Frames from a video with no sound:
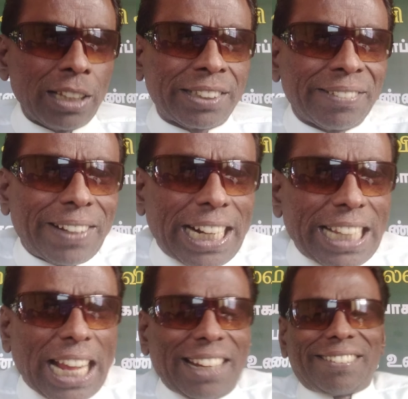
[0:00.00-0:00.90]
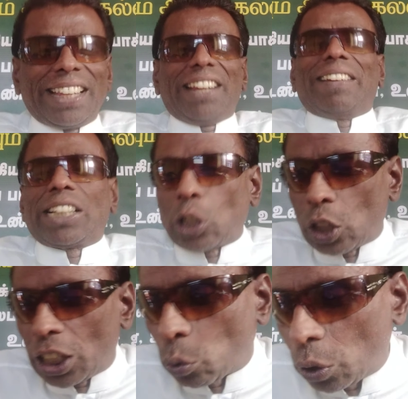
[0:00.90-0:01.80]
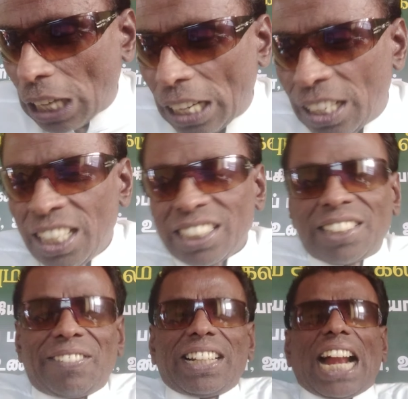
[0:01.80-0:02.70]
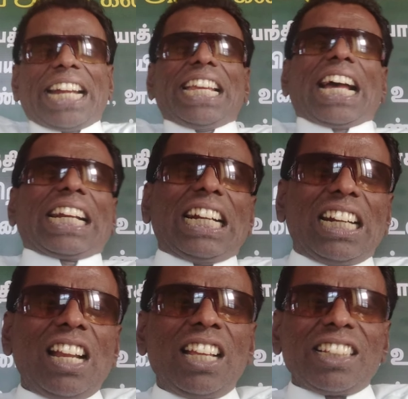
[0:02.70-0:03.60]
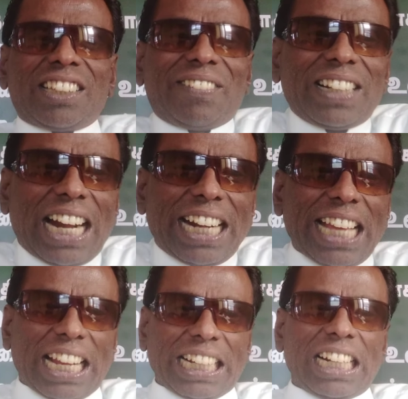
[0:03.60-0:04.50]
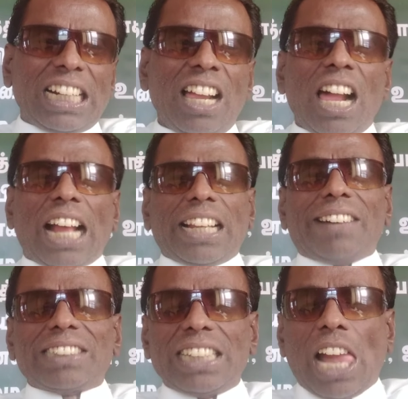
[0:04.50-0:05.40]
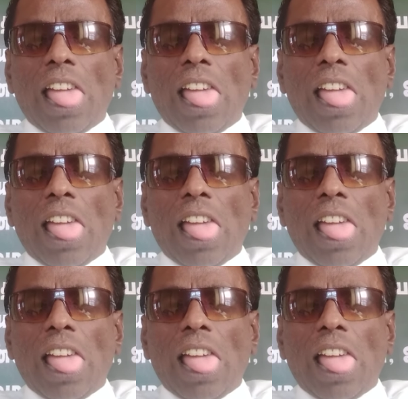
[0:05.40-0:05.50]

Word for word: சிவன் அடியாரை சீரி வைத்தனர் என்று கூறுகிறார் சிவன் அடியார்கள் சிவன் அடியார்கள் அதாவது